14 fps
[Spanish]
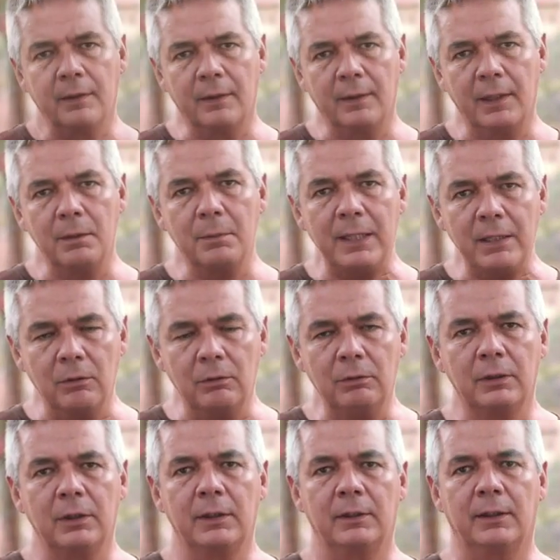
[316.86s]
del vino,
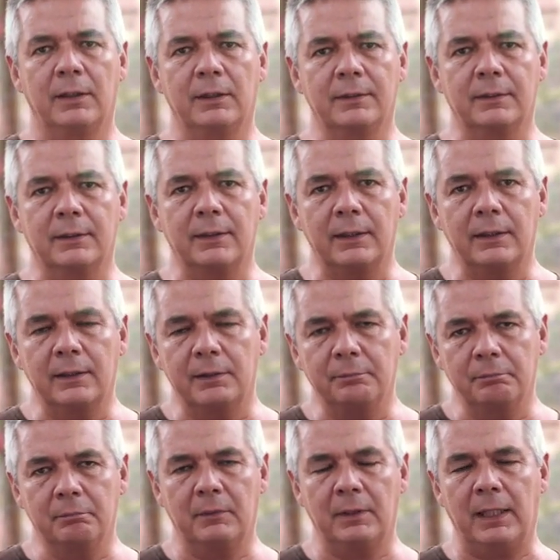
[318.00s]
este,
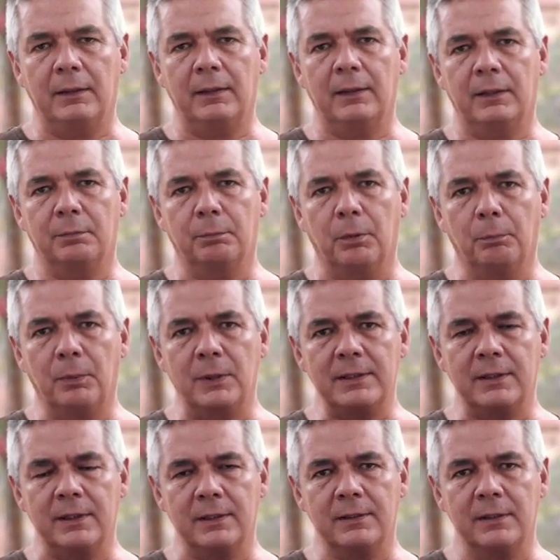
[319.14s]
las
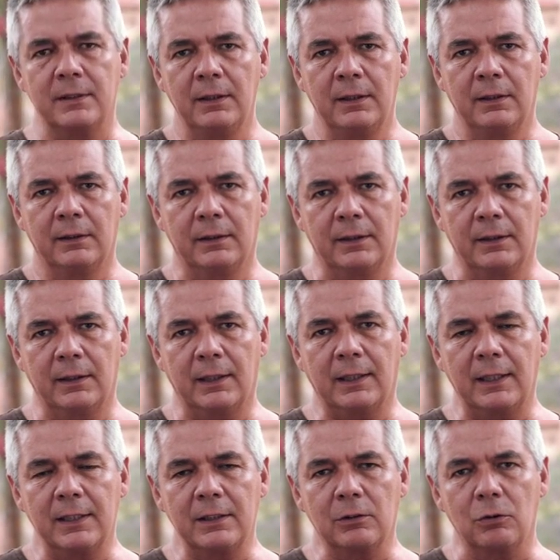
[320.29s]
propuestas en
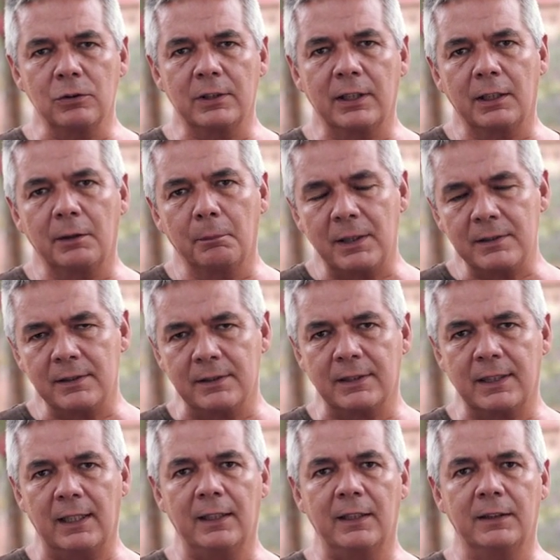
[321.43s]
aquel entonces eran más
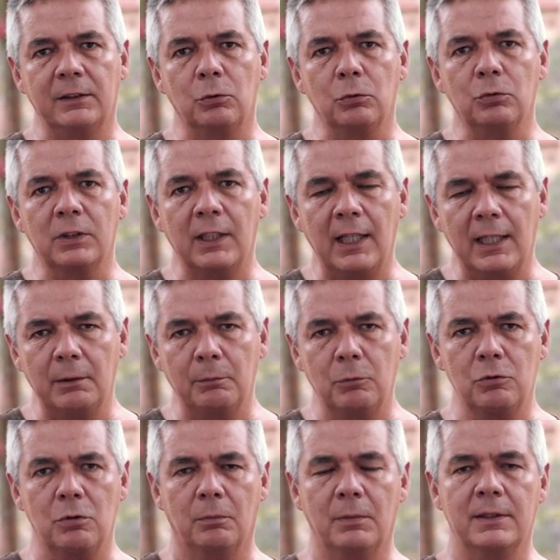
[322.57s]
escala industrial,
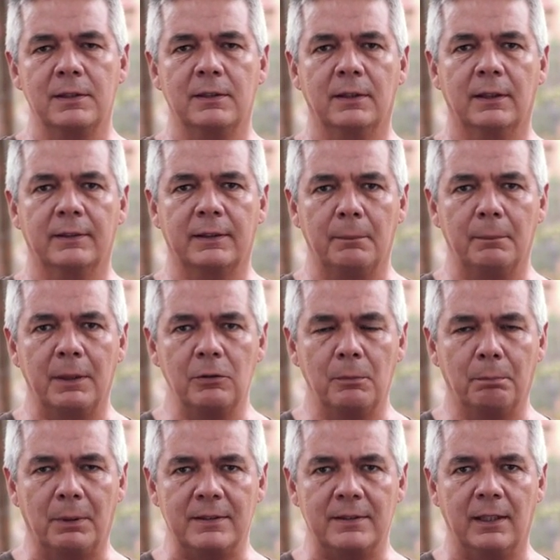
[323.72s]
mucho más de tamaño
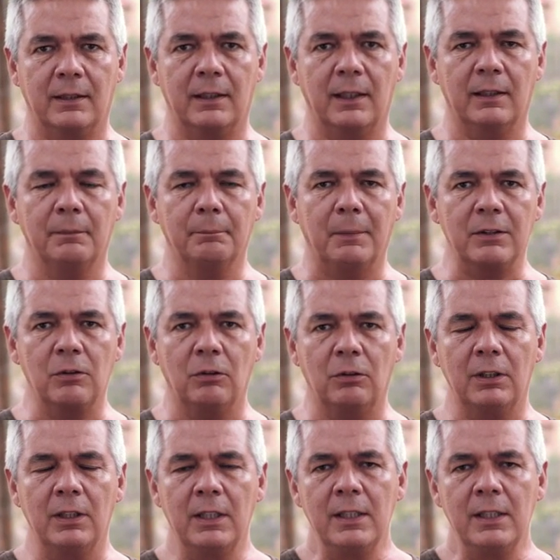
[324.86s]
empresarial mayor.